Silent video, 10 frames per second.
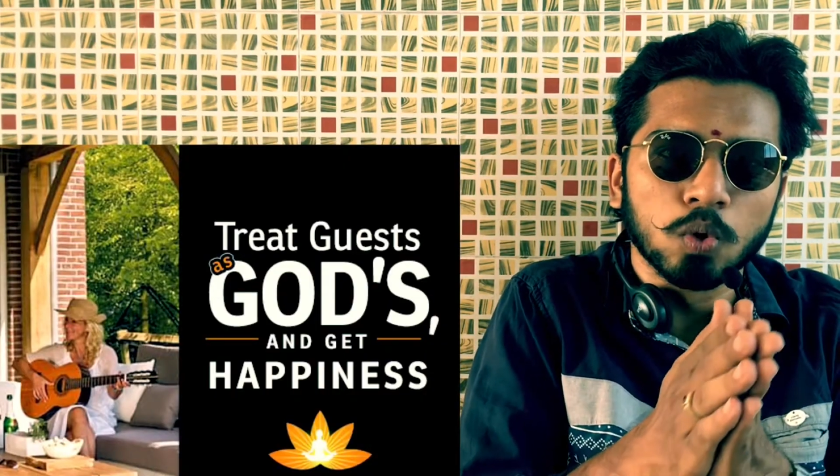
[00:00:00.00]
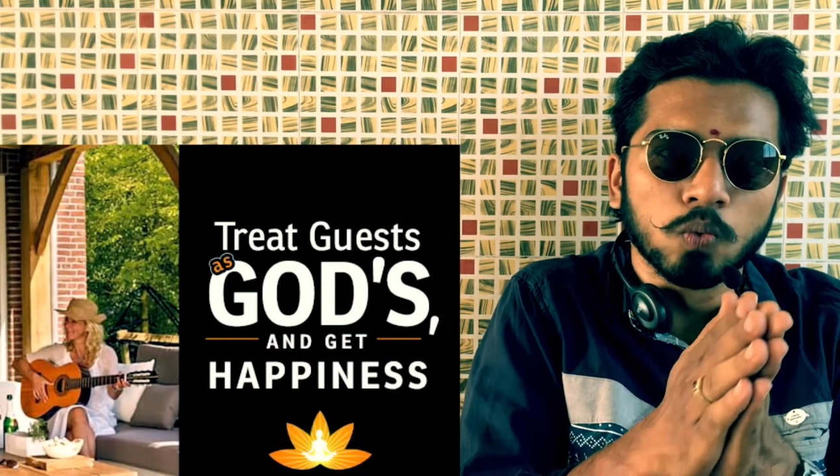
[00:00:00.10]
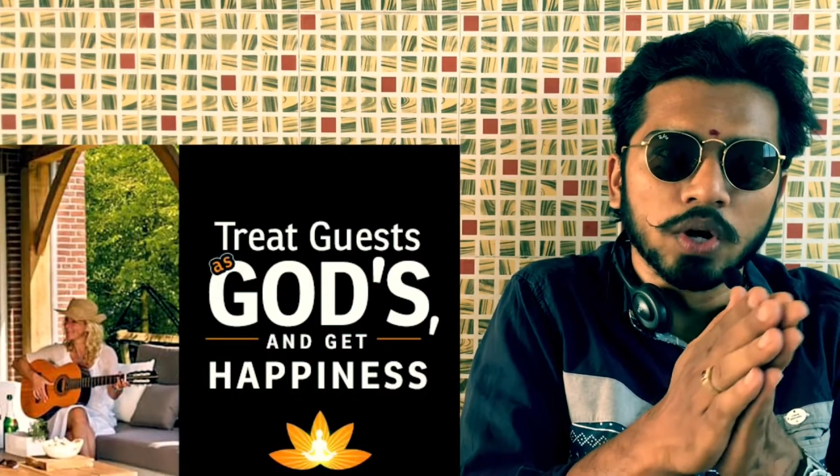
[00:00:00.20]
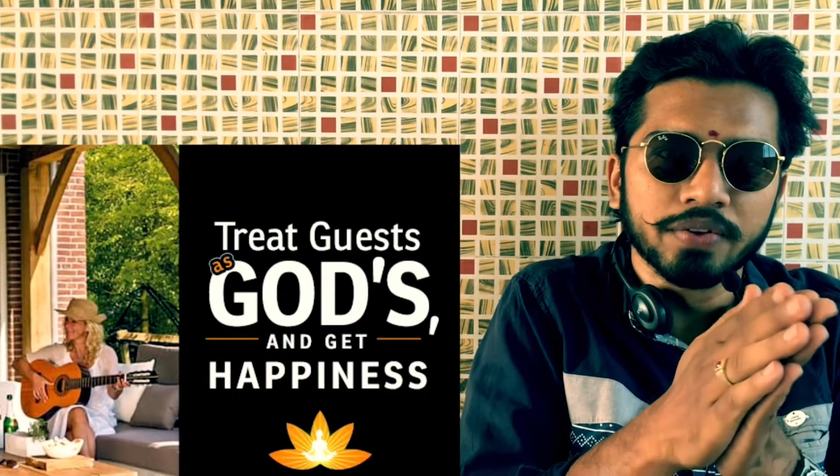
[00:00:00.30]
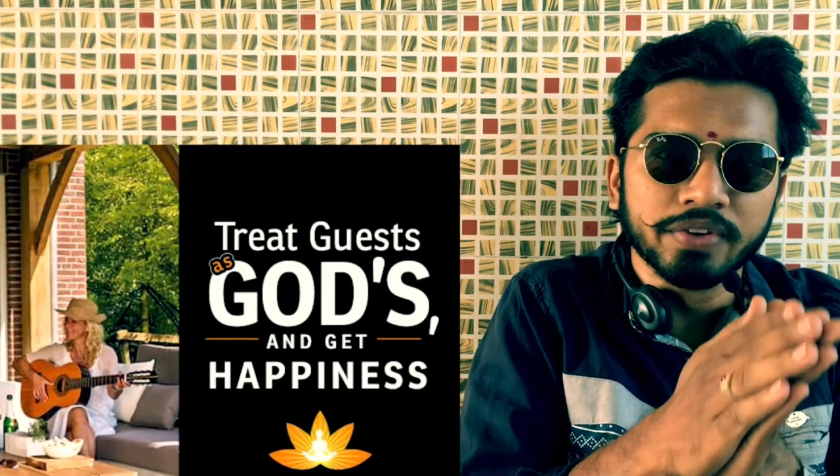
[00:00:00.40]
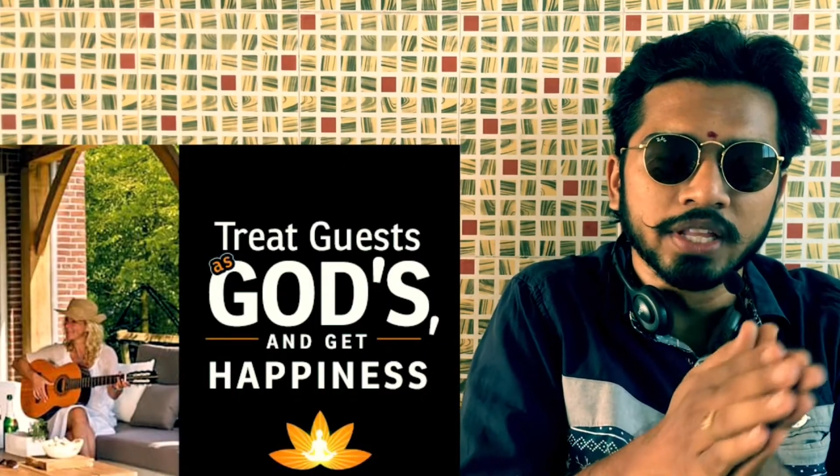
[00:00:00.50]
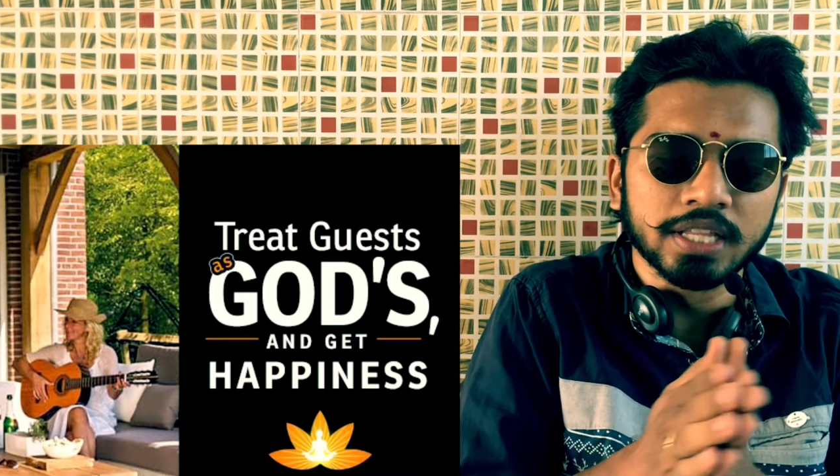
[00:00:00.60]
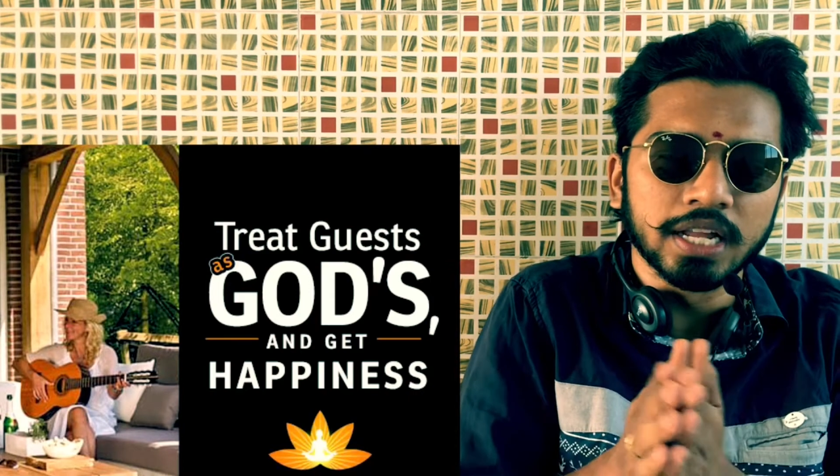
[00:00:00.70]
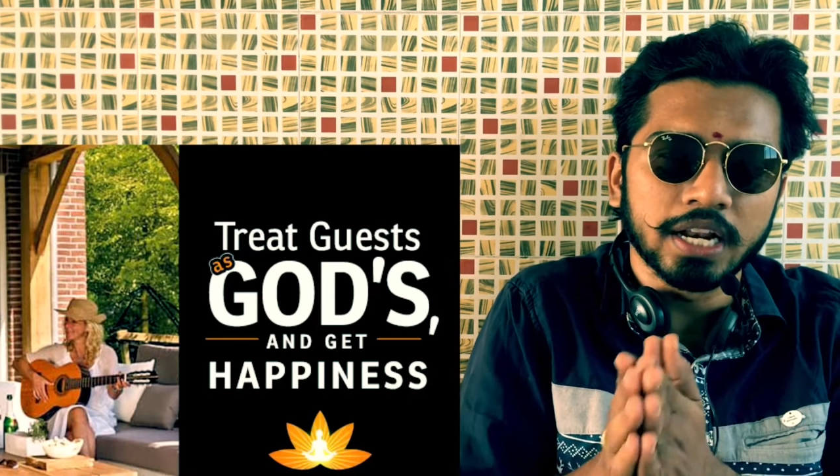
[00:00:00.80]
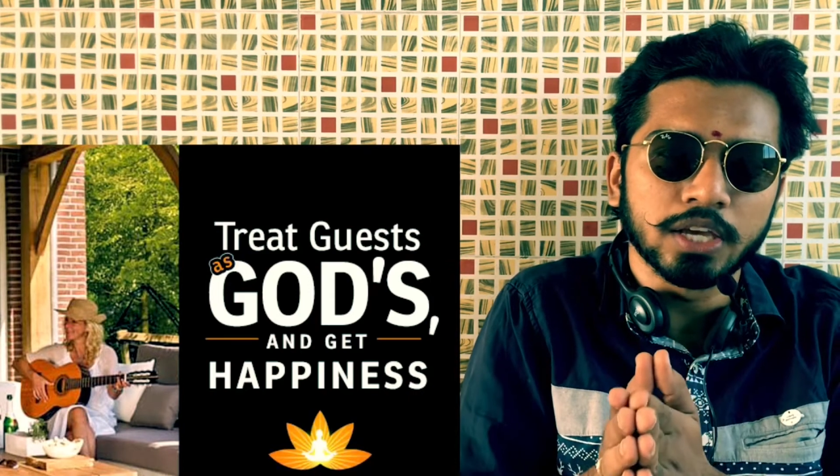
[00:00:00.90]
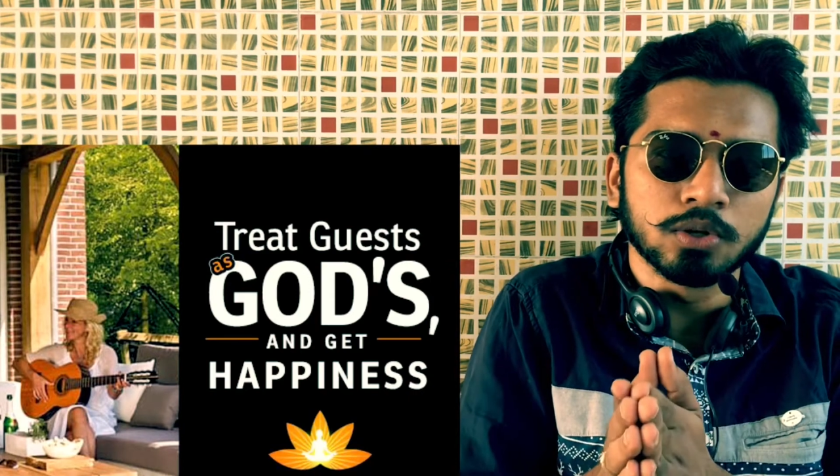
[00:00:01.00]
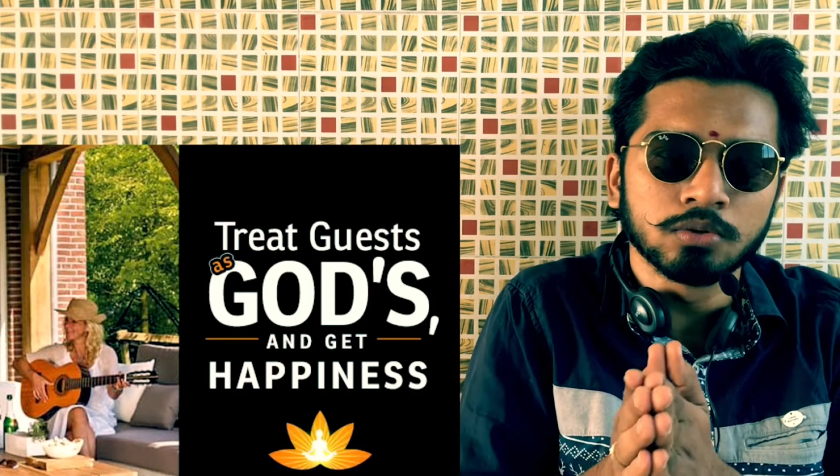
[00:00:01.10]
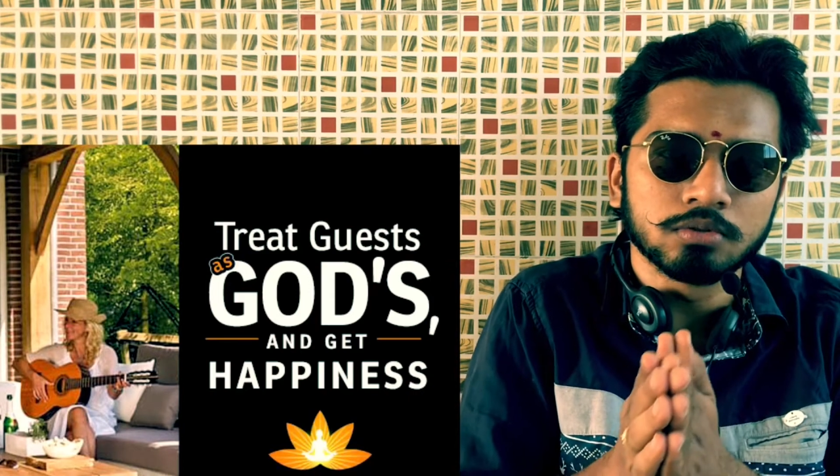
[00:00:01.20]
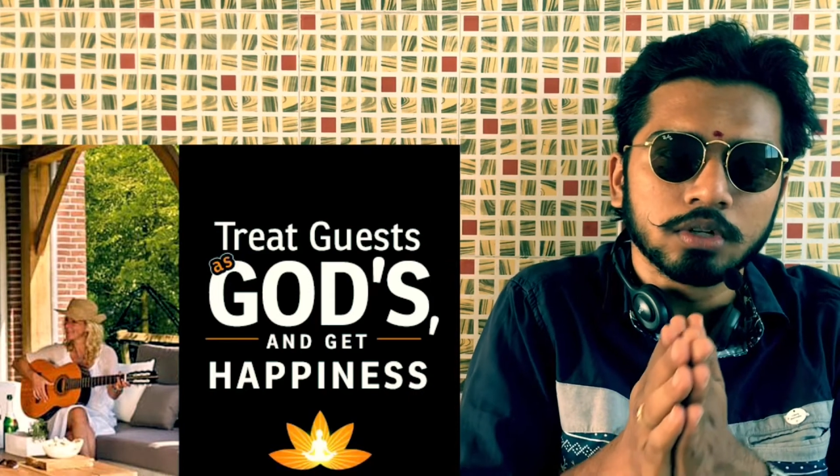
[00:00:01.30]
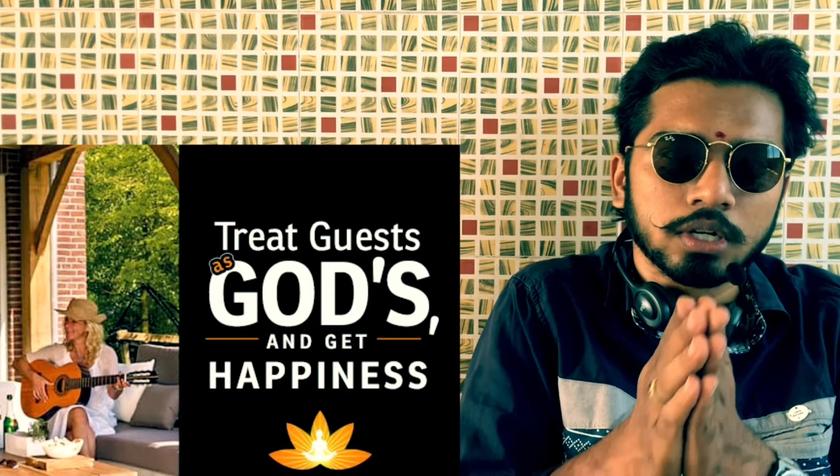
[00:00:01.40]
ஒவ்வொரு விருந்தினரையும்